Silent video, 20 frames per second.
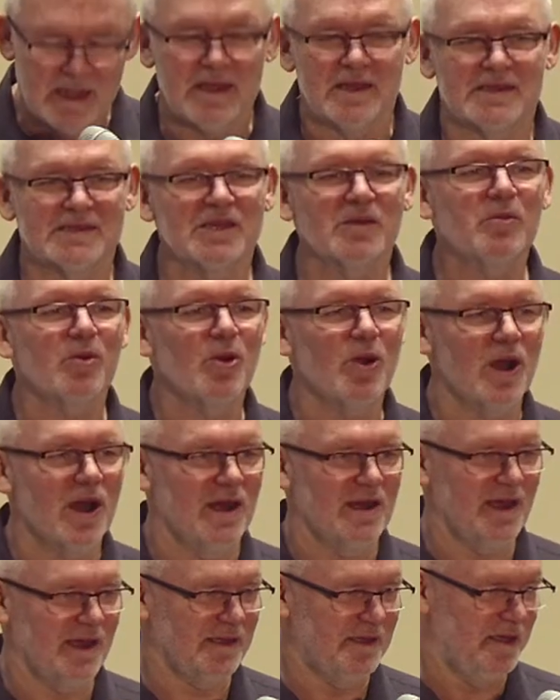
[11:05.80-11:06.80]
co było
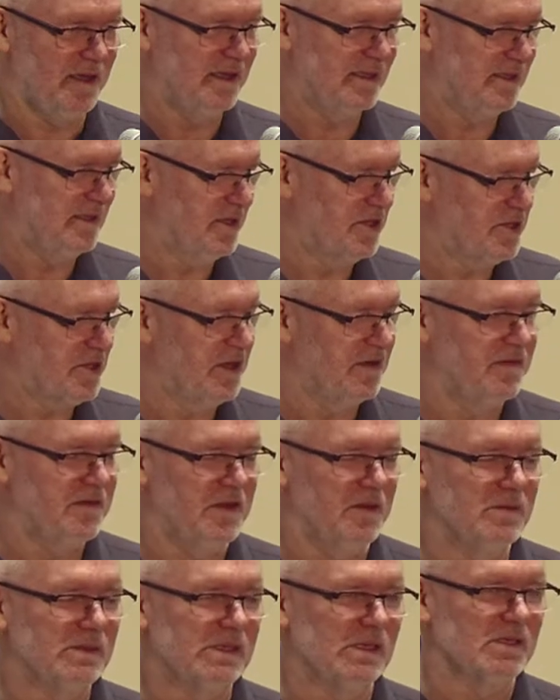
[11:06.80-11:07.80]
charakterystyczne w
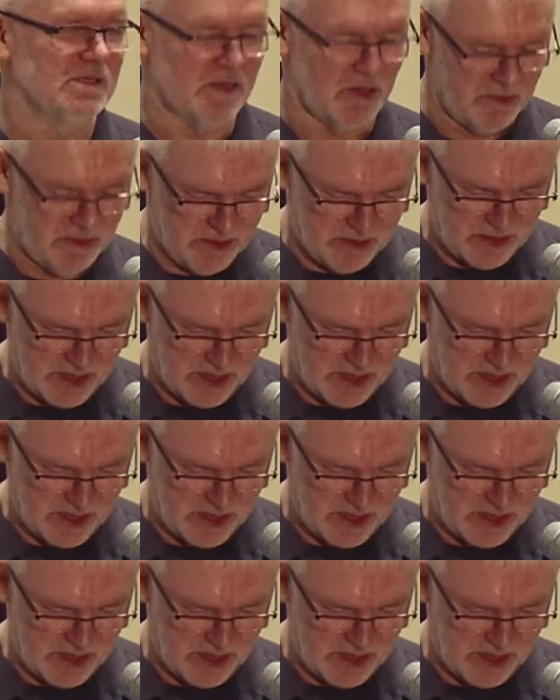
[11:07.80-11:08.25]
tym, co zrobił